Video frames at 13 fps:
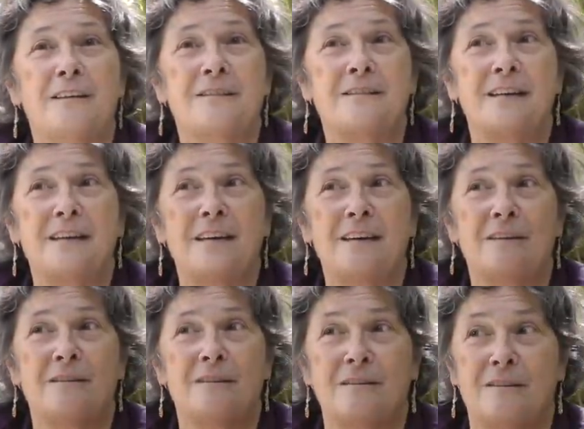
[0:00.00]

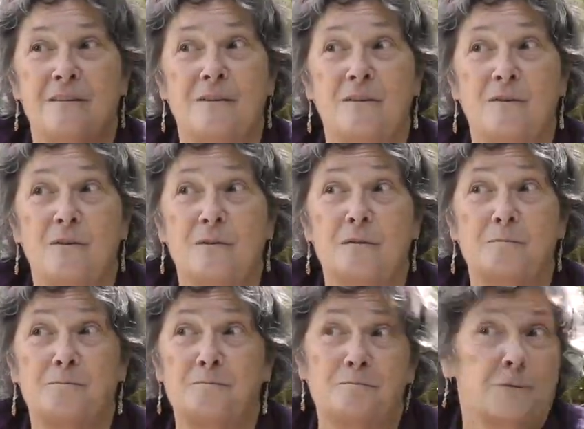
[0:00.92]
c'est euh,
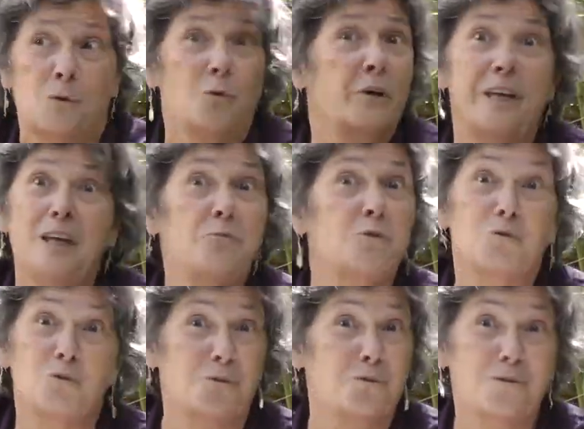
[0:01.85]
qu'on riait
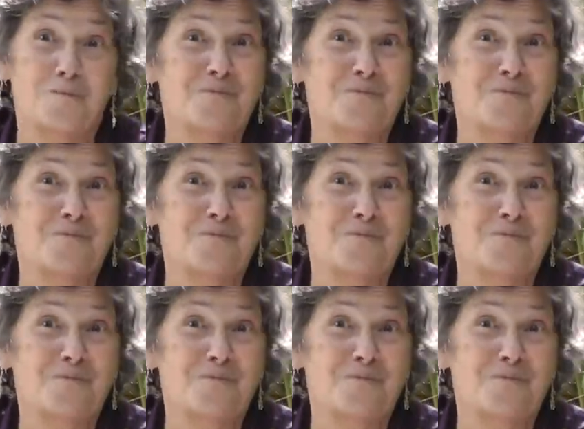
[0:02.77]
beaucoup.